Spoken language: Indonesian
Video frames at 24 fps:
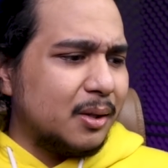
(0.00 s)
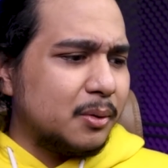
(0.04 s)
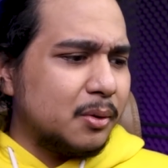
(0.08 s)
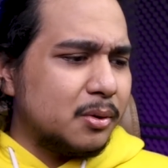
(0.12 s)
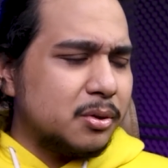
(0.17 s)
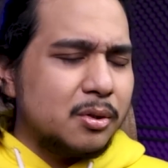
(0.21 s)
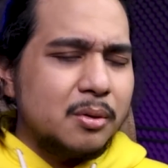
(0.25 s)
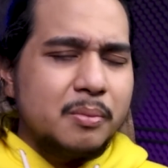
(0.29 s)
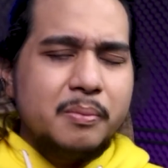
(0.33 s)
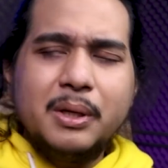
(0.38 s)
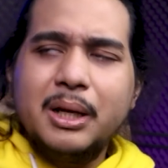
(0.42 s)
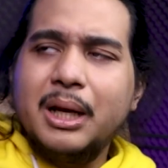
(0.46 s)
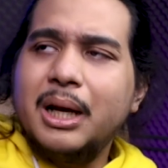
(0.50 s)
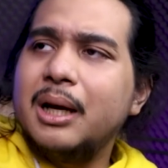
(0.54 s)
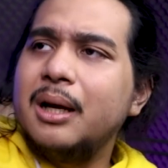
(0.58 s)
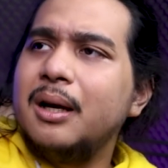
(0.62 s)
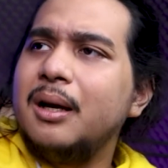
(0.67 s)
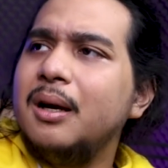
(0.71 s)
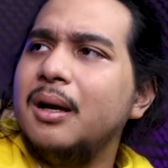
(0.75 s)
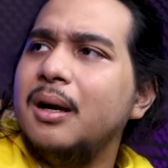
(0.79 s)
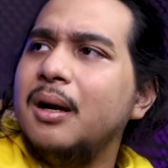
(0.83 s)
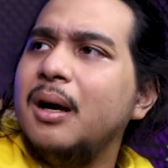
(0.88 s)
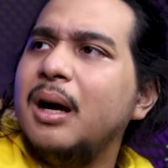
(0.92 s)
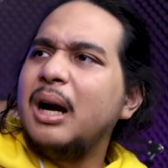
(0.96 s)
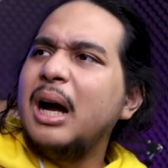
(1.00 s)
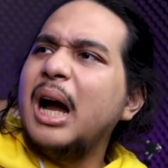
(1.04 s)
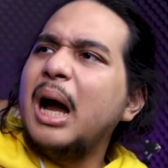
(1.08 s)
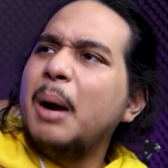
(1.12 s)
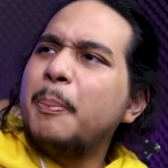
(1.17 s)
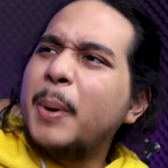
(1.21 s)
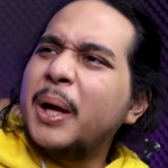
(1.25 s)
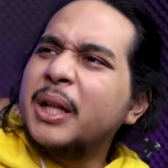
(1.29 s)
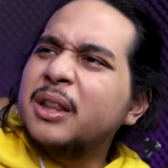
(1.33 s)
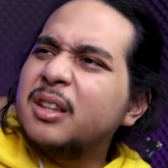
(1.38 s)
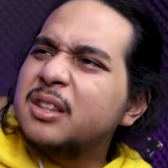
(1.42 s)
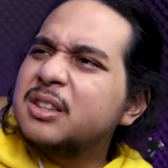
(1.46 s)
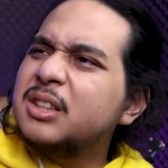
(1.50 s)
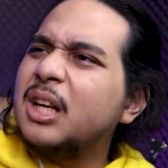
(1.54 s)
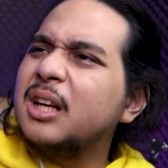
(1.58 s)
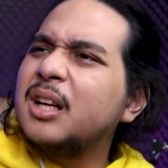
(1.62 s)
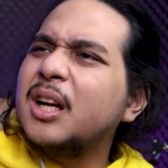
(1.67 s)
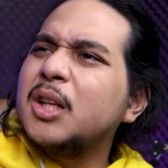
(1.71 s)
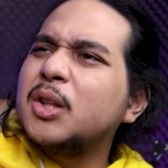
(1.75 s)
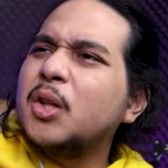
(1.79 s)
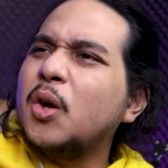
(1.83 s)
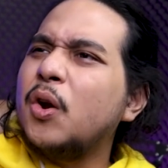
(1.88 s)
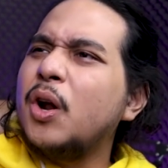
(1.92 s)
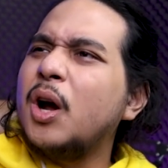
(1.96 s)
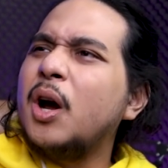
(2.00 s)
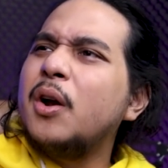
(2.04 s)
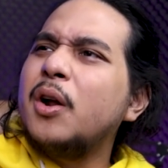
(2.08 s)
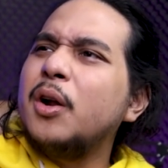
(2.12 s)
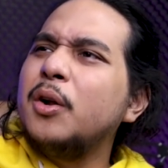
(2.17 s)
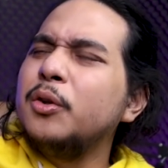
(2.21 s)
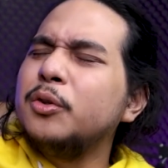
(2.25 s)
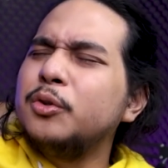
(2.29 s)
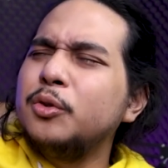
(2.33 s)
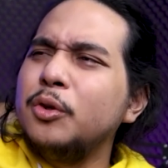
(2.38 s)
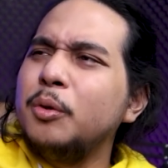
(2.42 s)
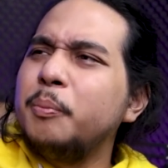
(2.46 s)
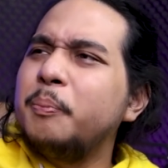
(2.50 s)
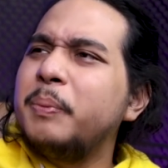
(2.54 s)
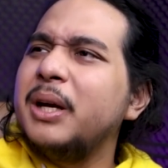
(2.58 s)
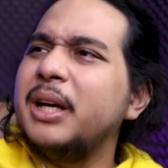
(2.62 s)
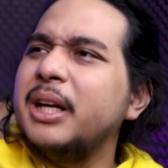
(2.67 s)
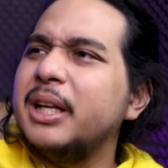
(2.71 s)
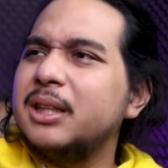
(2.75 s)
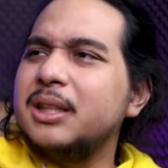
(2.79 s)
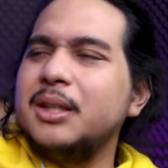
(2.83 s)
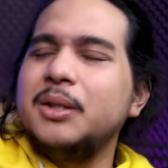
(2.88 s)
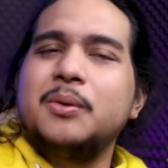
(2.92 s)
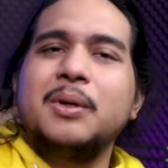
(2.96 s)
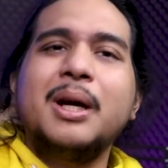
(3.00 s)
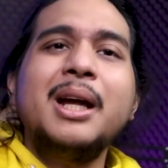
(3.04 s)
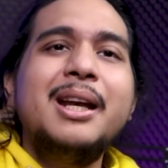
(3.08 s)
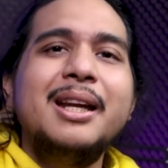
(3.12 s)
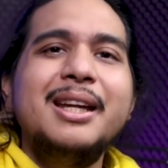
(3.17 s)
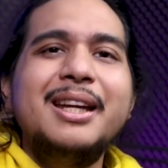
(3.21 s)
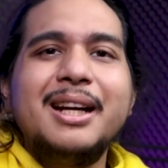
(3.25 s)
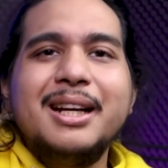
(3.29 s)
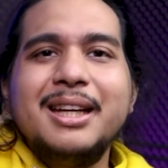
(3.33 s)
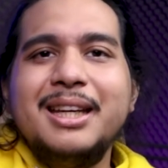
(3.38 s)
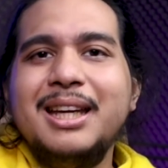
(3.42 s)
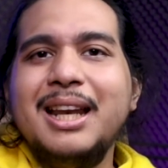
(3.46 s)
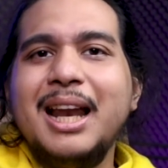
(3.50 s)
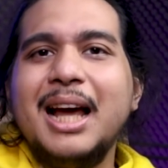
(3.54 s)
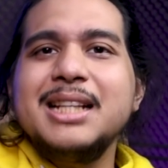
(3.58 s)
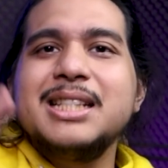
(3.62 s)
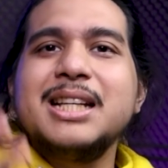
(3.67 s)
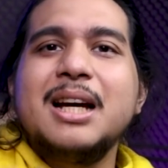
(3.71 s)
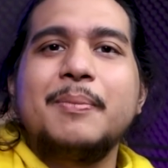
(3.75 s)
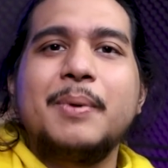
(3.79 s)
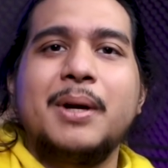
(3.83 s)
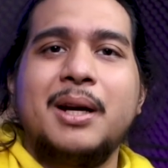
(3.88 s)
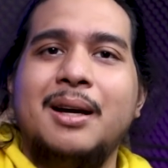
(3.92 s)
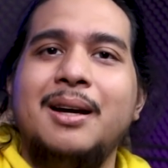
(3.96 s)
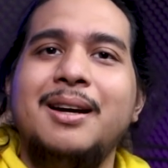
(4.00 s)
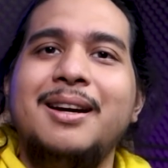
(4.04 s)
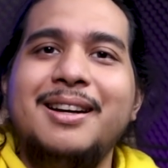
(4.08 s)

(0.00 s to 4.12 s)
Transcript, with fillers: Terus lu bilang, "Ah, pantesan kata orang-orang lu tuh lu pelit" gitu. Kan yang gila siapa?